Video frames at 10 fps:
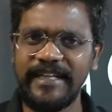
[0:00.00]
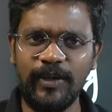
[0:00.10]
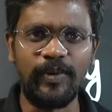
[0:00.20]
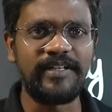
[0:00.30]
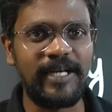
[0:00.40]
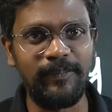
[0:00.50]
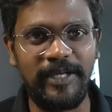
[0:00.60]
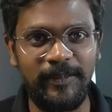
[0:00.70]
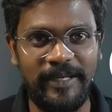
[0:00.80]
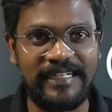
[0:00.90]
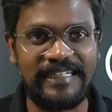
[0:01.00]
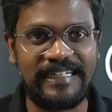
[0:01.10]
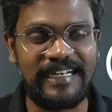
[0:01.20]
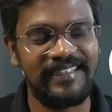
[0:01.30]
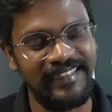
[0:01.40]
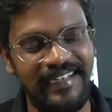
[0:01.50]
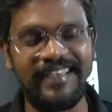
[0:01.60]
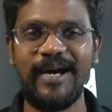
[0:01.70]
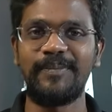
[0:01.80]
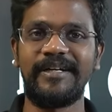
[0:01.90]
டே ஒன் கம்ப்ளீட் பண்ணிட்டீங்களா
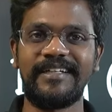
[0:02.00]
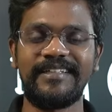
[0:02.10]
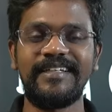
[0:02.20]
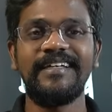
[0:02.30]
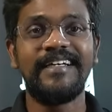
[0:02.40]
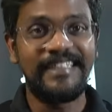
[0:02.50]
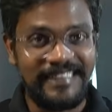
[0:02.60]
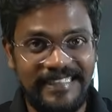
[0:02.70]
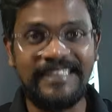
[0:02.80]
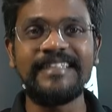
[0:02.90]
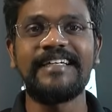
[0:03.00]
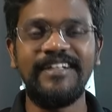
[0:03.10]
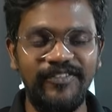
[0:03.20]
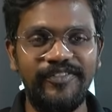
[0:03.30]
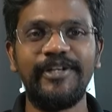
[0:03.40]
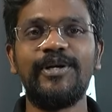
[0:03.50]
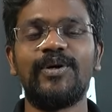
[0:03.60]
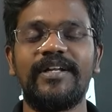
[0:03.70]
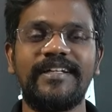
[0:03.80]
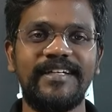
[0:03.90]
இல்லையா அப்படின்றத இந்த
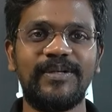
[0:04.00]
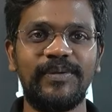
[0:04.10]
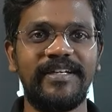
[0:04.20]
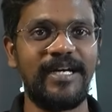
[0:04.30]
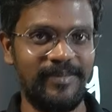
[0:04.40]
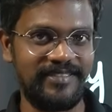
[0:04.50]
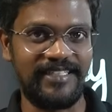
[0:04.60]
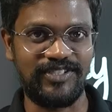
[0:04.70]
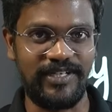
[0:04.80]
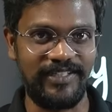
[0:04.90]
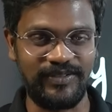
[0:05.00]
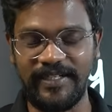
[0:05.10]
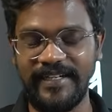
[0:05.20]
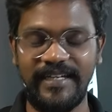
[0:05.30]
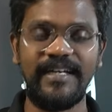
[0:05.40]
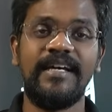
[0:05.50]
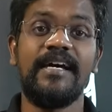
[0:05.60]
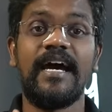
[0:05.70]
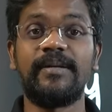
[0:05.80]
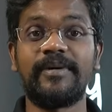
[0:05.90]
வீடியோவில் இருக்கக்கூடிய கமெண்ட் செக்ஷனில் சொல்லிடுங்க
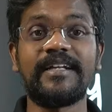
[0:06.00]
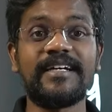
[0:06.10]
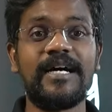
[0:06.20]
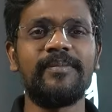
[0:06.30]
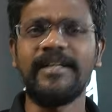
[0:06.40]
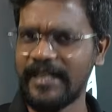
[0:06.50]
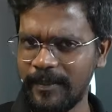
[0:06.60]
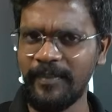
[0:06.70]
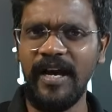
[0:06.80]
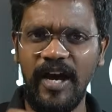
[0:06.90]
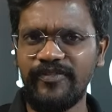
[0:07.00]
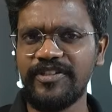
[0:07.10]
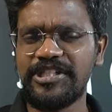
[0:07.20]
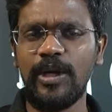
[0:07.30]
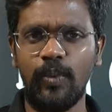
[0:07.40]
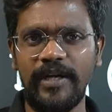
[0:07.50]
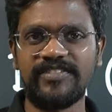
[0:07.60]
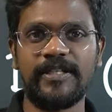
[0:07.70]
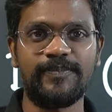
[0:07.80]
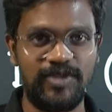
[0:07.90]
அண்ட் மறக்காமல் நம்ம அஃபிஷியல்
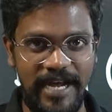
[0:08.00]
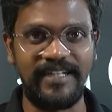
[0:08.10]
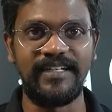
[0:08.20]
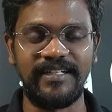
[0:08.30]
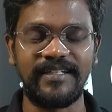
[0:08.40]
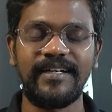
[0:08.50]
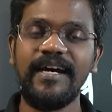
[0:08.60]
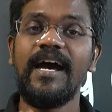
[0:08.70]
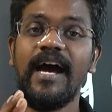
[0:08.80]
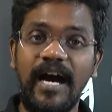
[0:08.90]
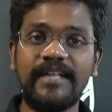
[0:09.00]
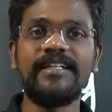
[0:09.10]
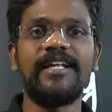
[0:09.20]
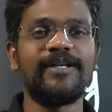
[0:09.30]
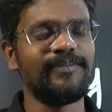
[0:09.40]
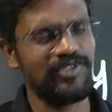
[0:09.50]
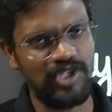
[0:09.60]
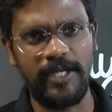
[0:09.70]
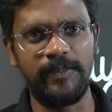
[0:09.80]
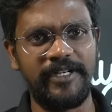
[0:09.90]
வாட்ஸ்அப் சேனல் இருக்குது அதுலேயும்
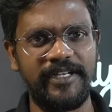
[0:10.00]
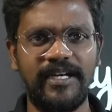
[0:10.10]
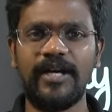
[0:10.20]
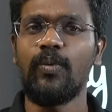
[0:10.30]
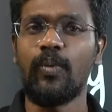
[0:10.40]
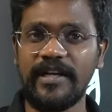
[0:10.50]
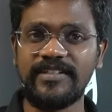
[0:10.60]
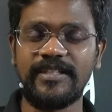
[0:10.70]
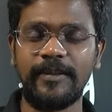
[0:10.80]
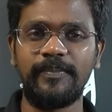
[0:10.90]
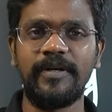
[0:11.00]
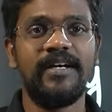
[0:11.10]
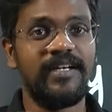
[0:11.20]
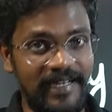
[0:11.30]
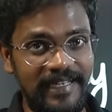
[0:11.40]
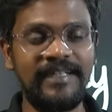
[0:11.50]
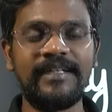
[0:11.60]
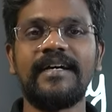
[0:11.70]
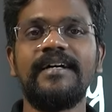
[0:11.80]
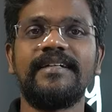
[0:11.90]
ஜாயின் பண்ணிடுங்க வாட்ஸ்அப்
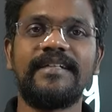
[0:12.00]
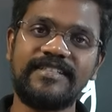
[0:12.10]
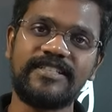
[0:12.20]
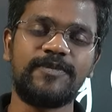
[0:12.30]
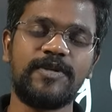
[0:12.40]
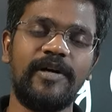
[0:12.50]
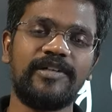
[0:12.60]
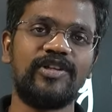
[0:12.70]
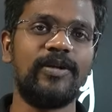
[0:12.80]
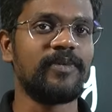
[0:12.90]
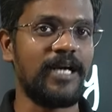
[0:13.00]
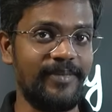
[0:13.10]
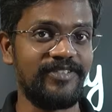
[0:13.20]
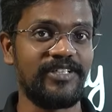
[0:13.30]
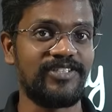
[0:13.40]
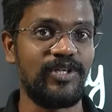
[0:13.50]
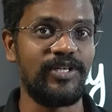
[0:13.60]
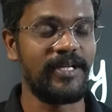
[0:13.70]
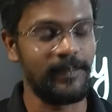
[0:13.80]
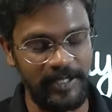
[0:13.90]
லிங்க்கை டிஸ்கிரிப்ஷன் பாக்ஸ்லையும் கமெண்ட்
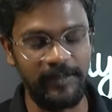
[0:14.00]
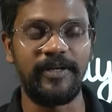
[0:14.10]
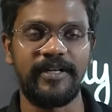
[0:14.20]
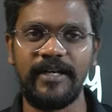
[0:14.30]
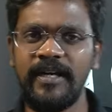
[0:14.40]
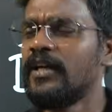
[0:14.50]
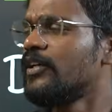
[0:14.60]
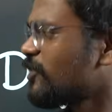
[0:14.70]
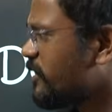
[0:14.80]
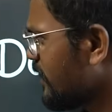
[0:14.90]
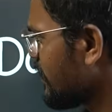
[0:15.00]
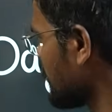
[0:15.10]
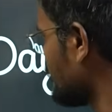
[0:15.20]
செக்ஷன்லையும் நான் பின் பண்ணுறேன் ஸோ இன்றைக்கி